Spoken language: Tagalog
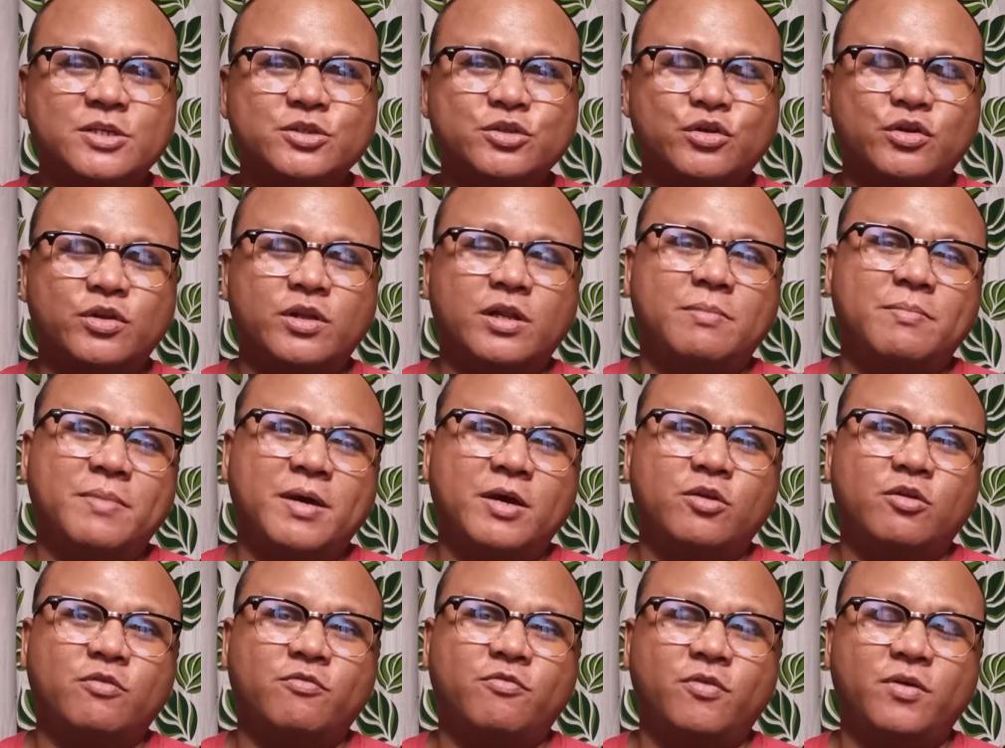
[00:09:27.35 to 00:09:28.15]
external
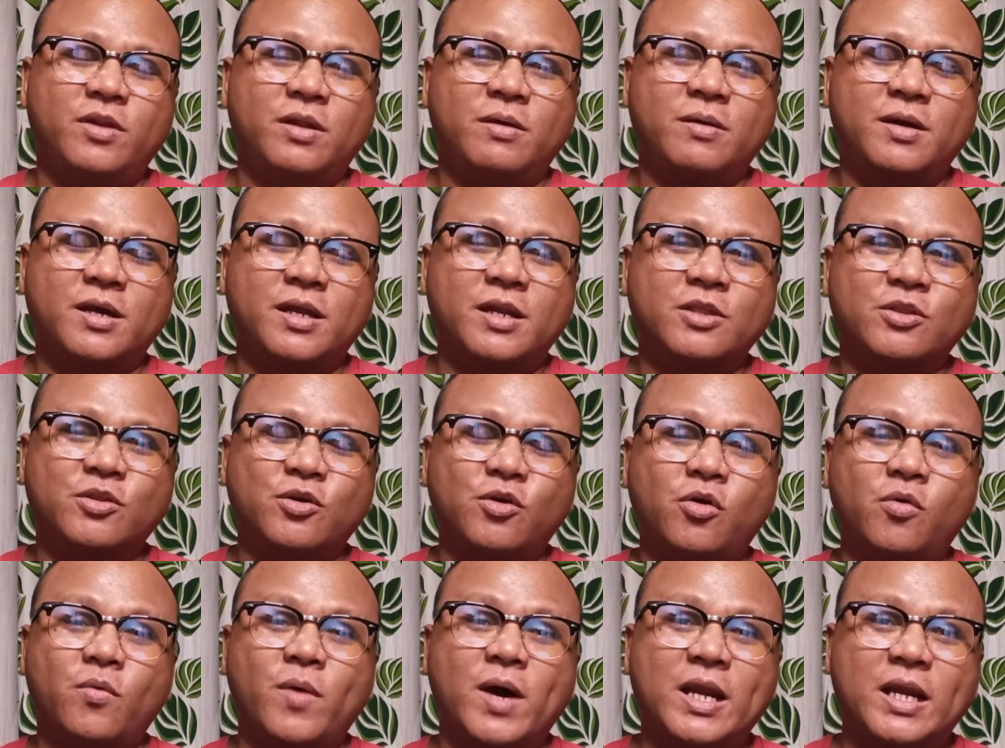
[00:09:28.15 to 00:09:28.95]
microphone na
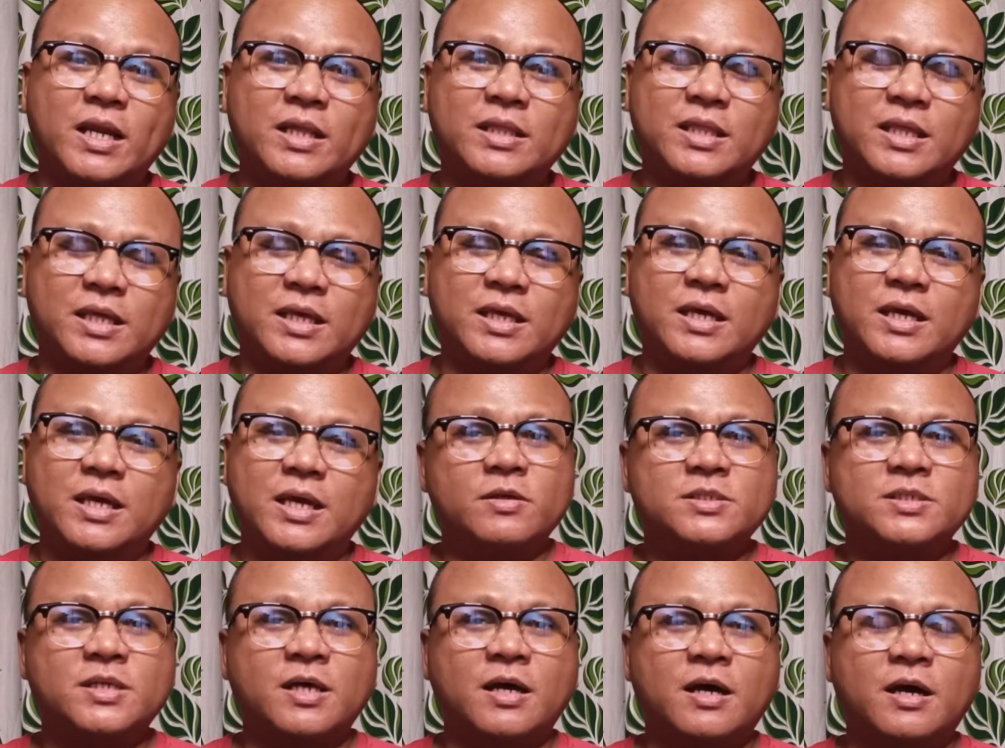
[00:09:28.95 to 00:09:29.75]
ganitong quality
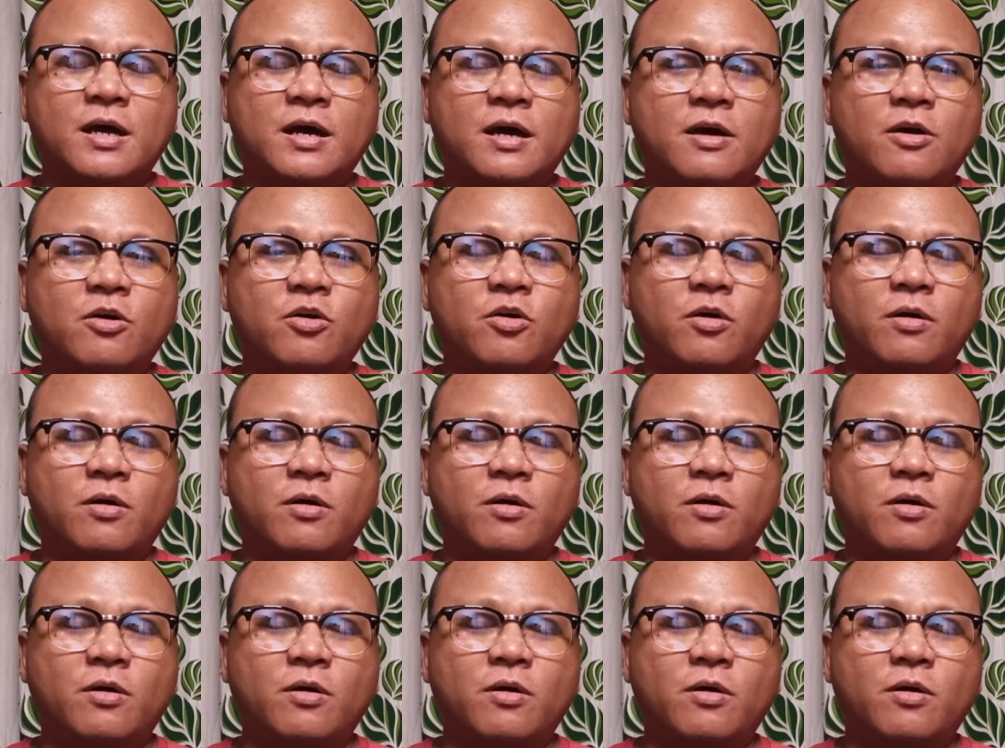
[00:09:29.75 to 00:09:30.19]
sa